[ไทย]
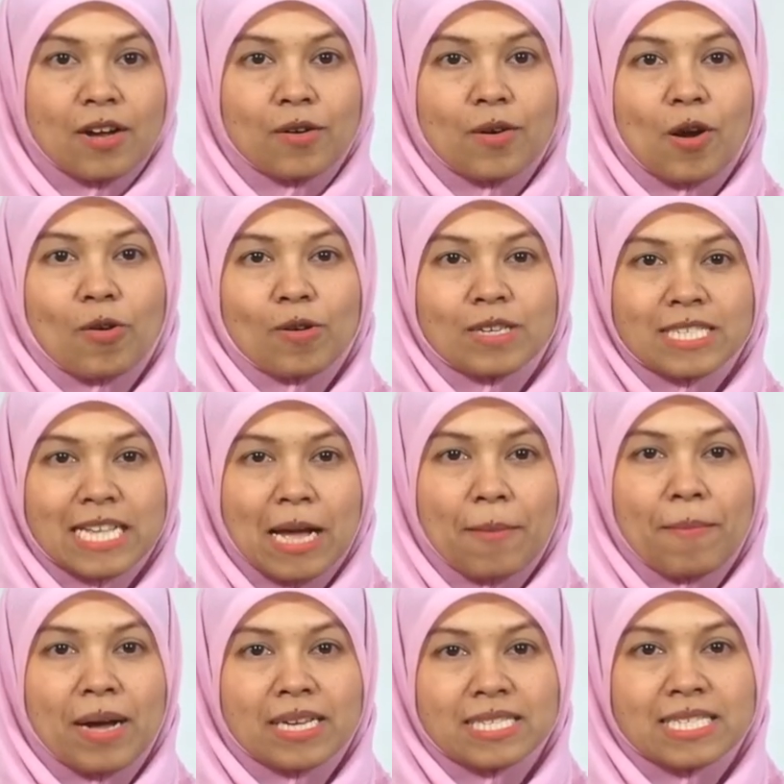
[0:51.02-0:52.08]
เราก็
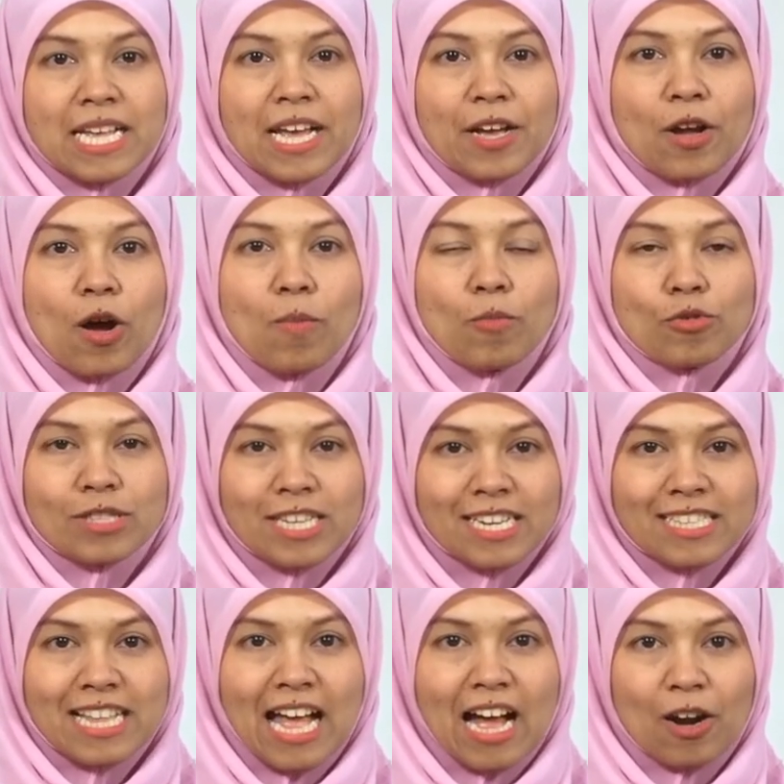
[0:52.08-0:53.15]
สามารถใส่ข้อมูล
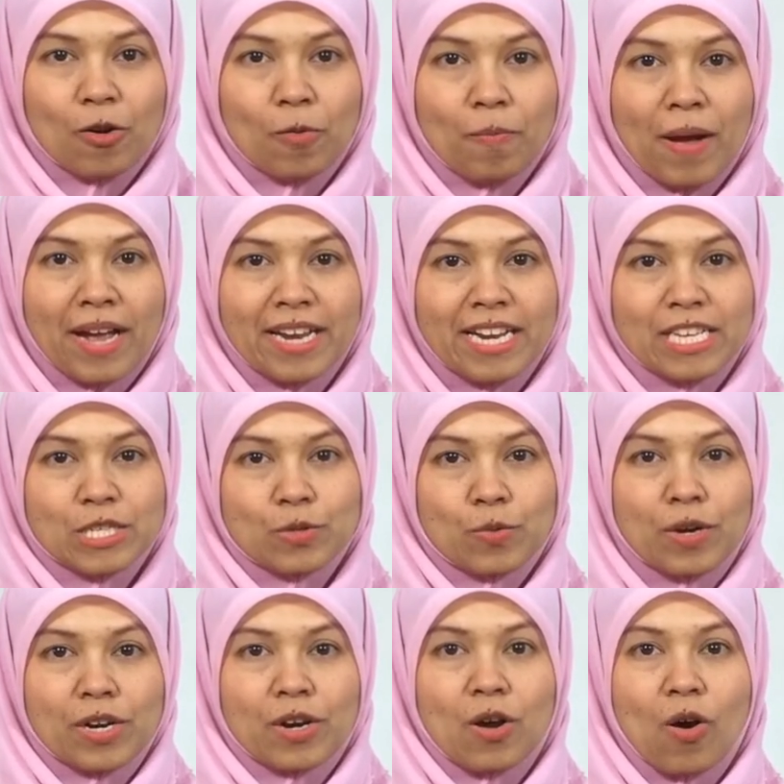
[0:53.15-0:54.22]
ต่างๆ ลงไปใน
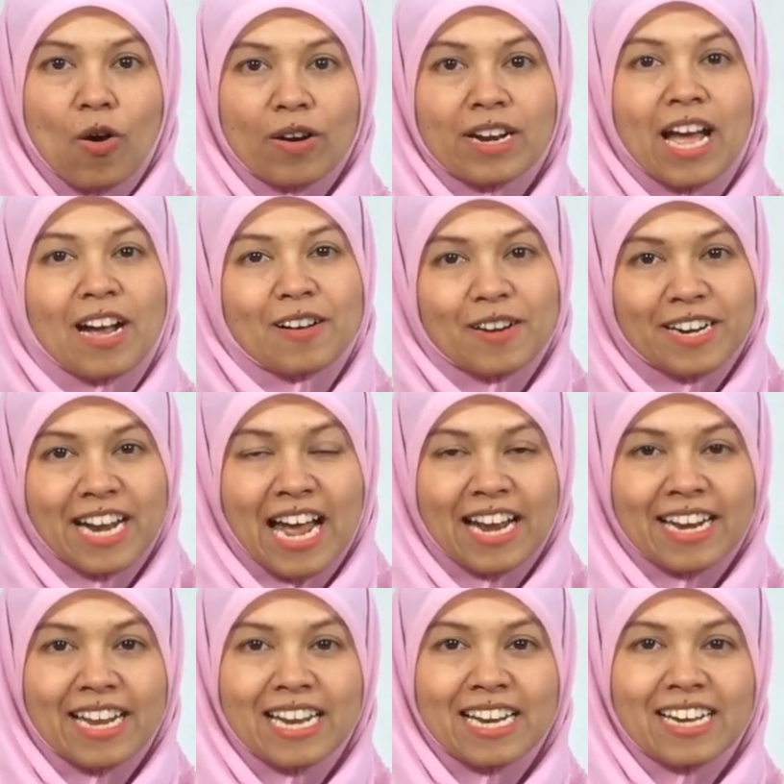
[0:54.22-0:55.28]
ส่วนของหน้ากระ
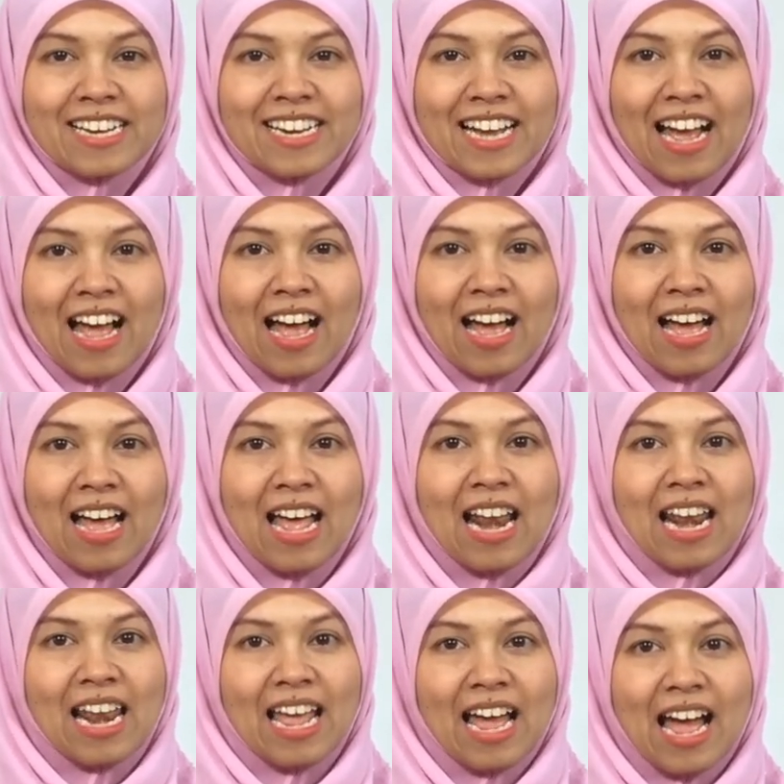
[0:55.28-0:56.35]
ดาษได้เลยนะคะ
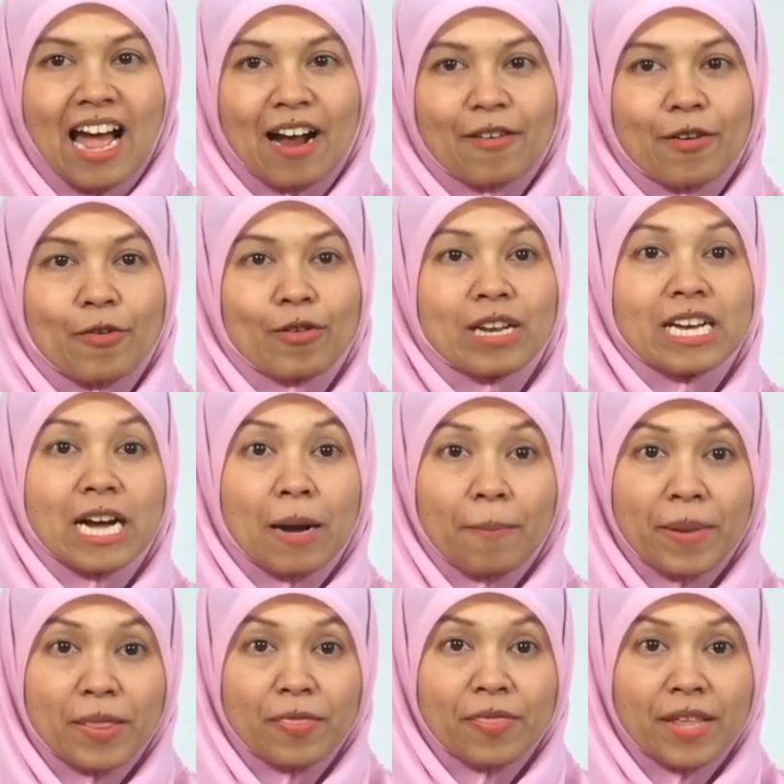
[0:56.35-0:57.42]
และหากเราเลือก
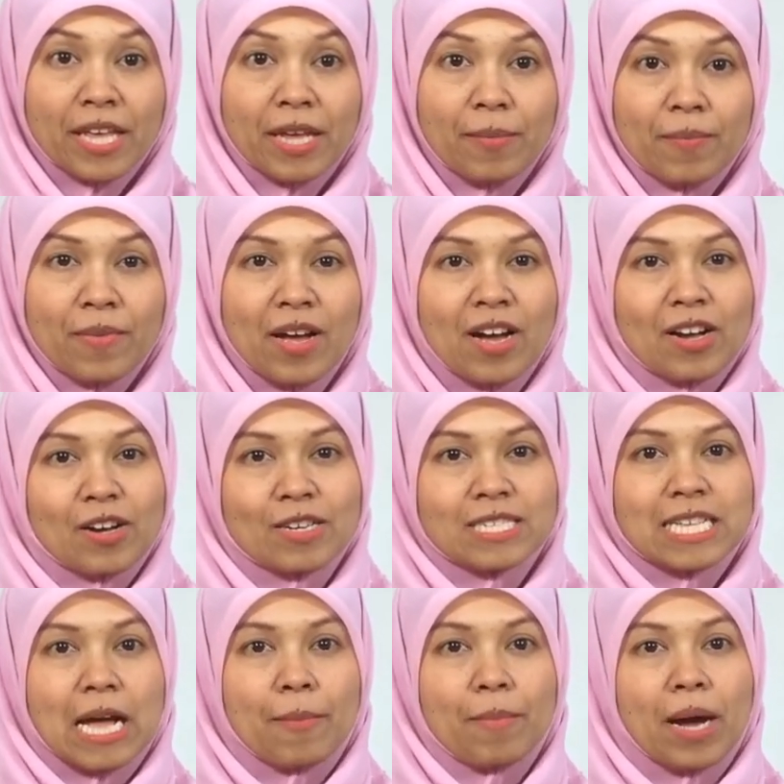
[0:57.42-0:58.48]
เป็นธีมก็
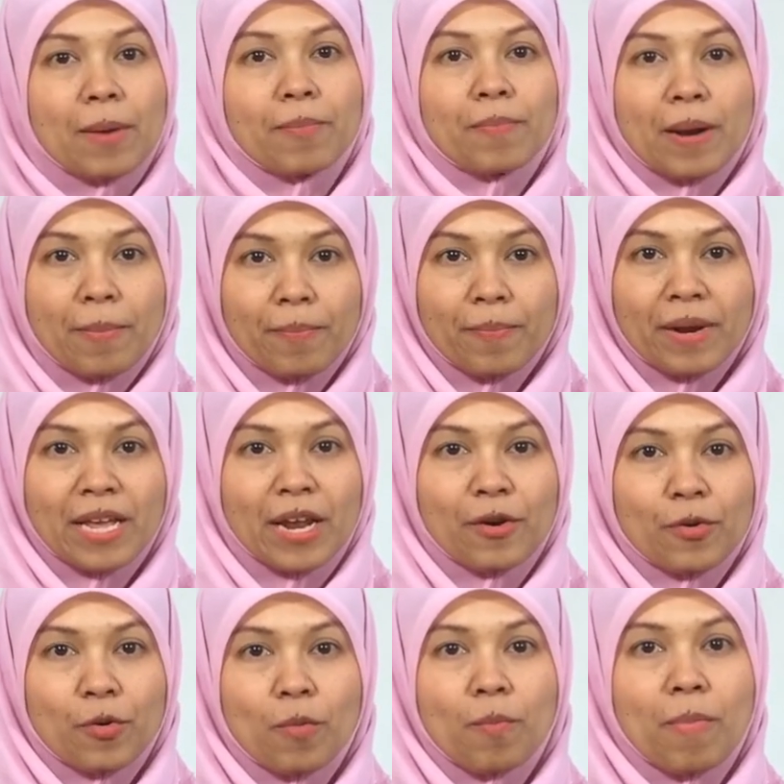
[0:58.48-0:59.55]
สามารถปรับเปลี่ย
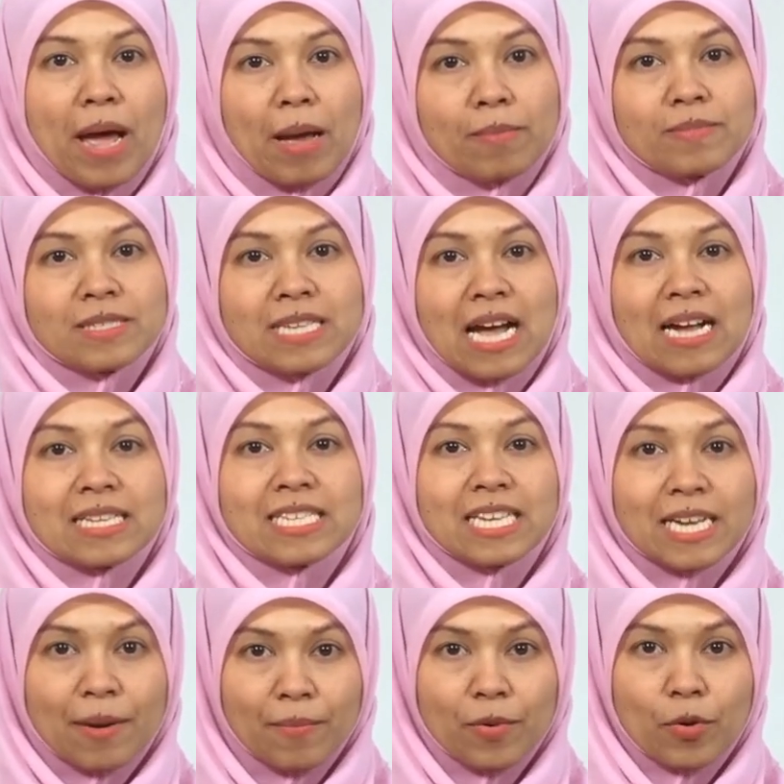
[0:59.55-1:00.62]
นรูปแบบจาก
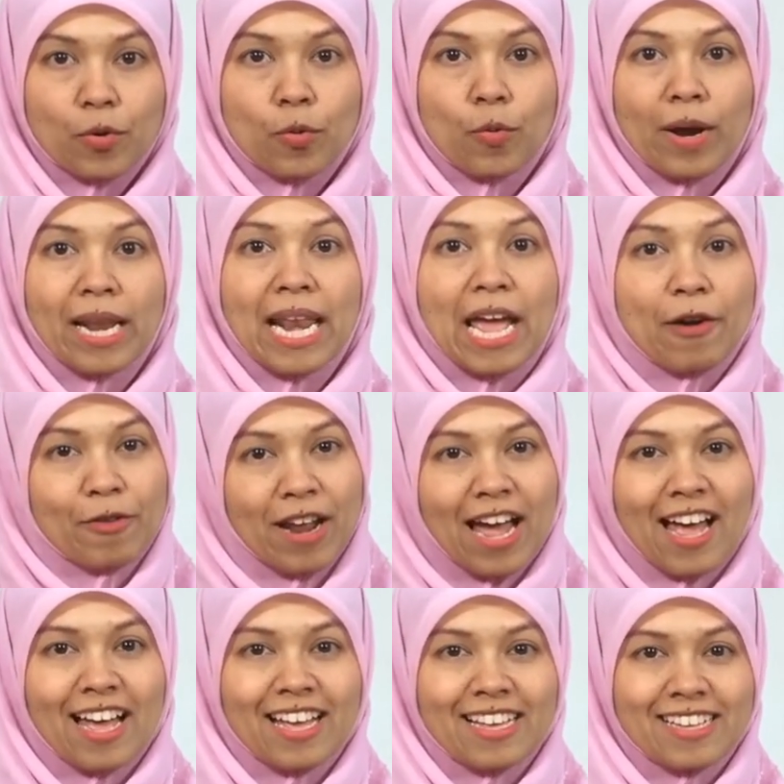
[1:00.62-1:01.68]
ที่กำหนดไว้แล้วได้